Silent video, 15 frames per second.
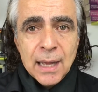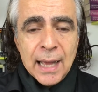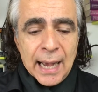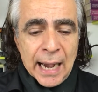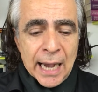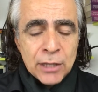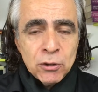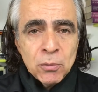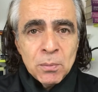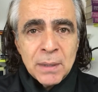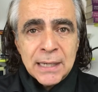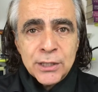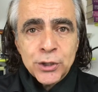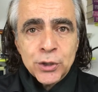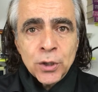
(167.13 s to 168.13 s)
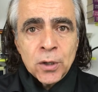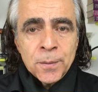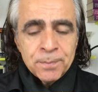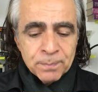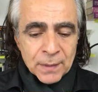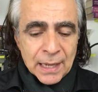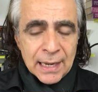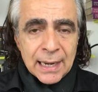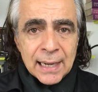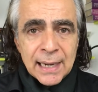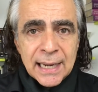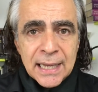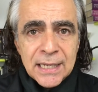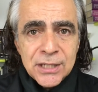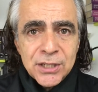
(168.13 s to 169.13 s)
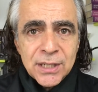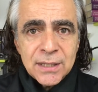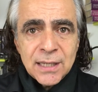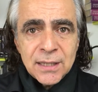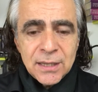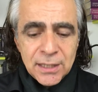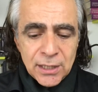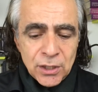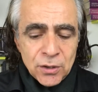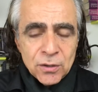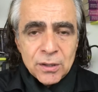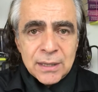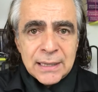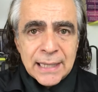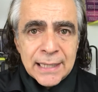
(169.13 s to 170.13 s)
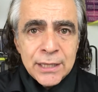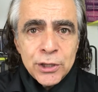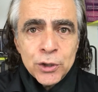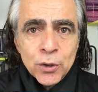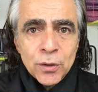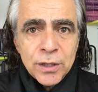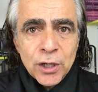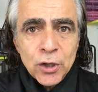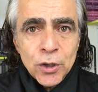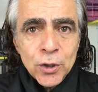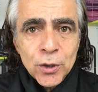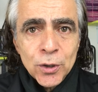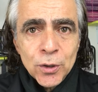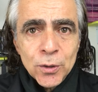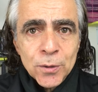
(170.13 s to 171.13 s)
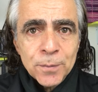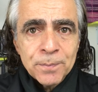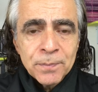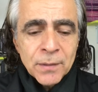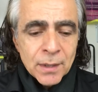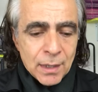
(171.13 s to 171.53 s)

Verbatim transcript: Hanno messo la legge di Dio dentro di loro.